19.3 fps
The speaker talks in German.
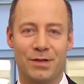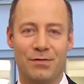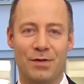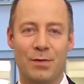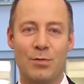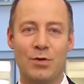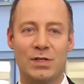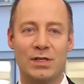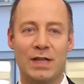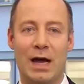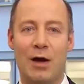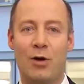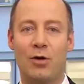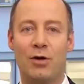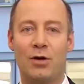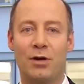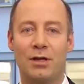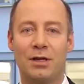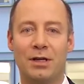Wir müssen
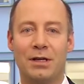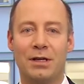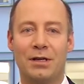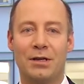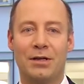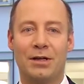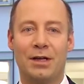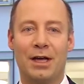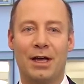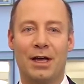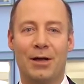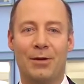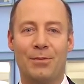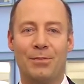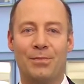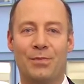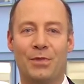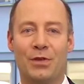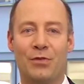auch
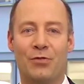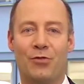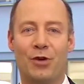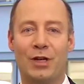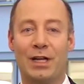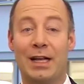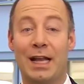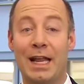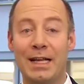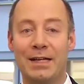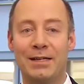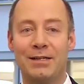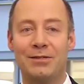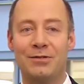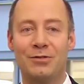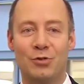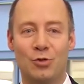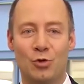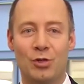äh, vor den
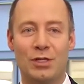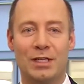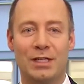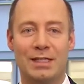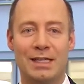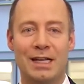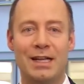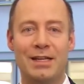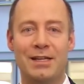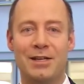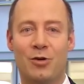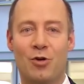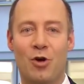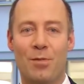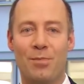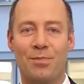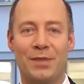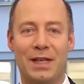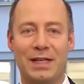Linken durch die Ziellinie
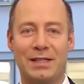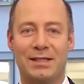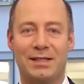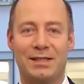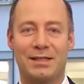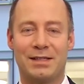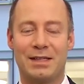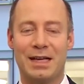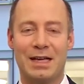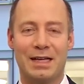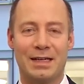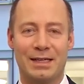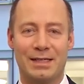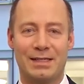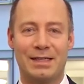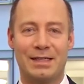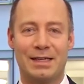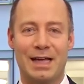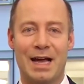kommen. Das ist
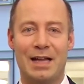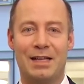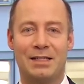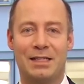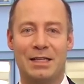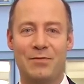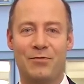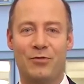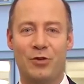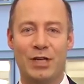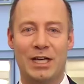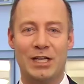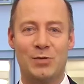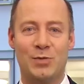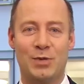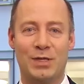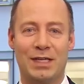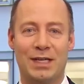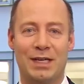das zentrale Team für die
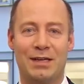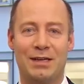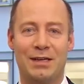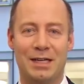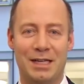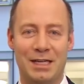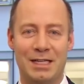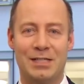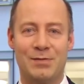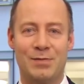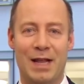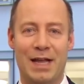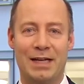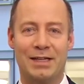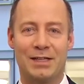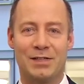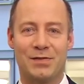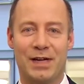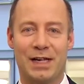SPD in diesem
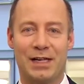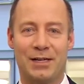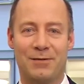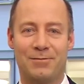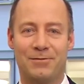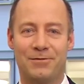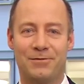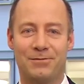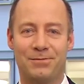Landtagswahlkampf.